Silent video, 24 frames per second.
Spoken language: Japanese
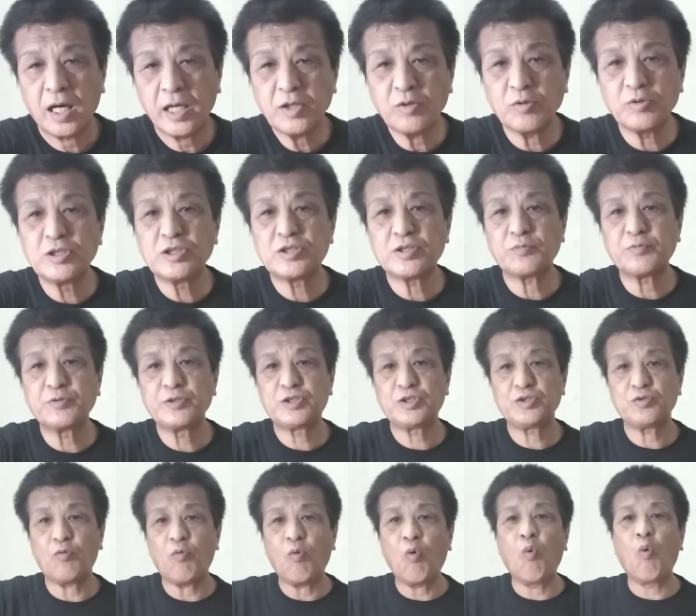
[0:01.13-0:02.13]
はい、こんにちは、
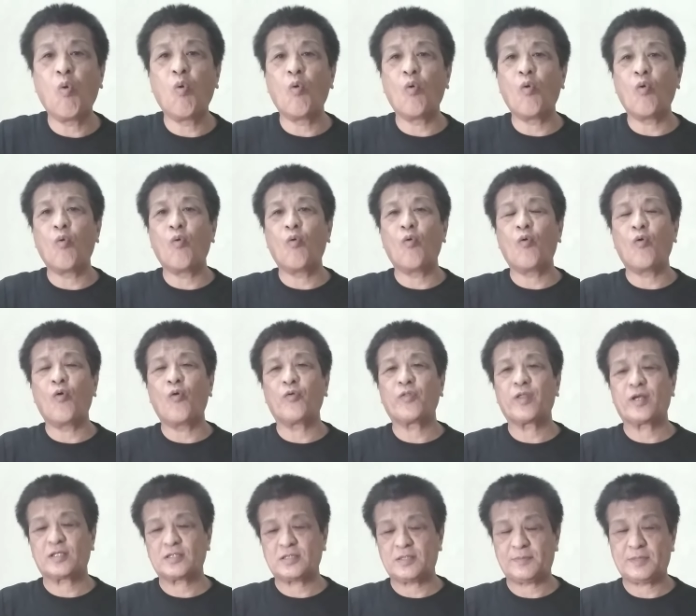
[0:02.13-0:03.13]
藤
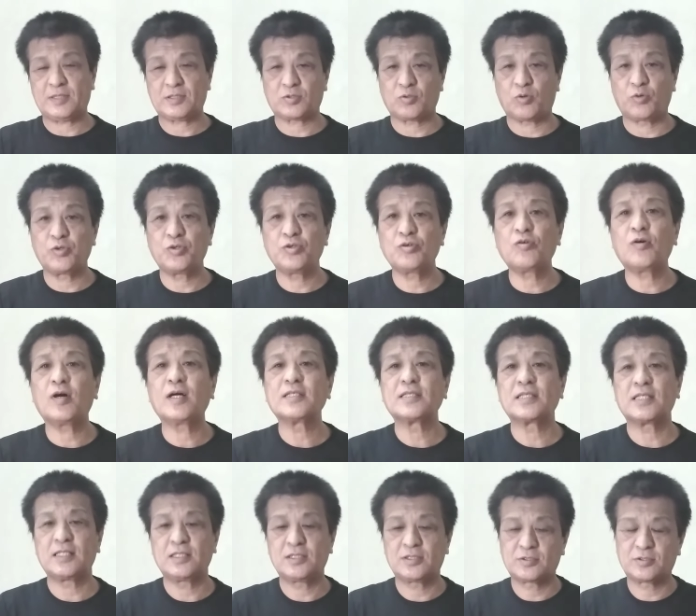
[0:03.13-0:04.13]
尾でございます。お昼ご
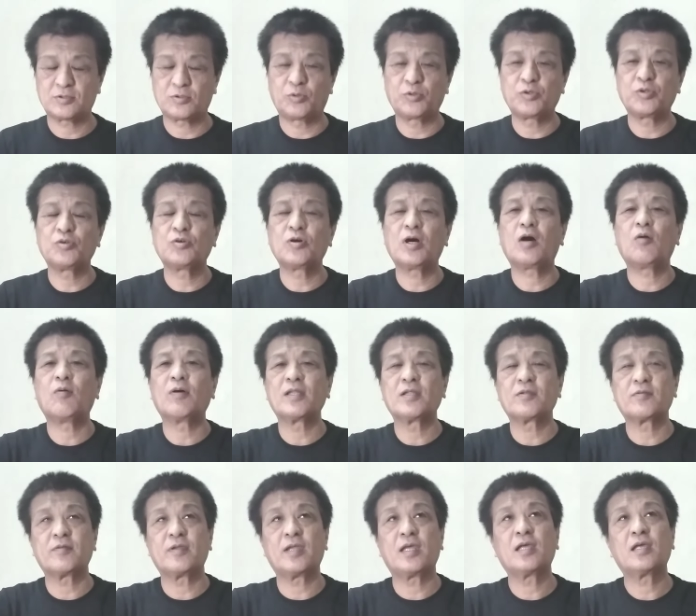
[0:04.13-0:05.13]
飯じゃないです。お昼ご飯は
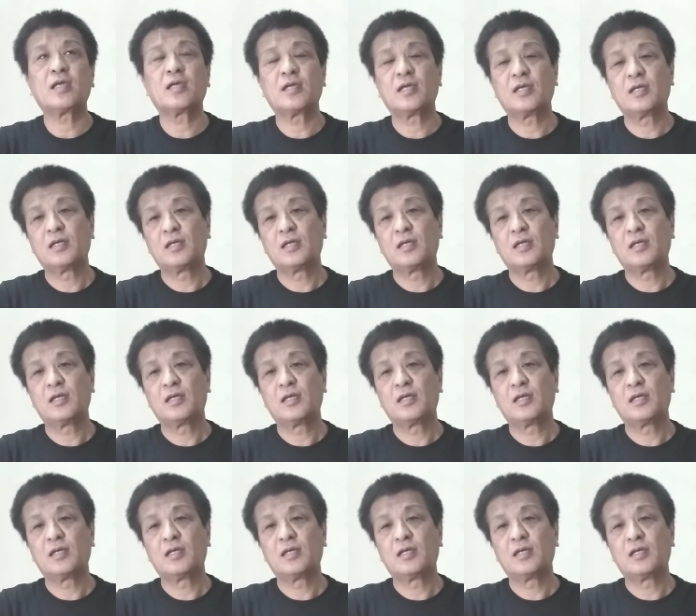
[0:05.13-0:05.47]
ですね、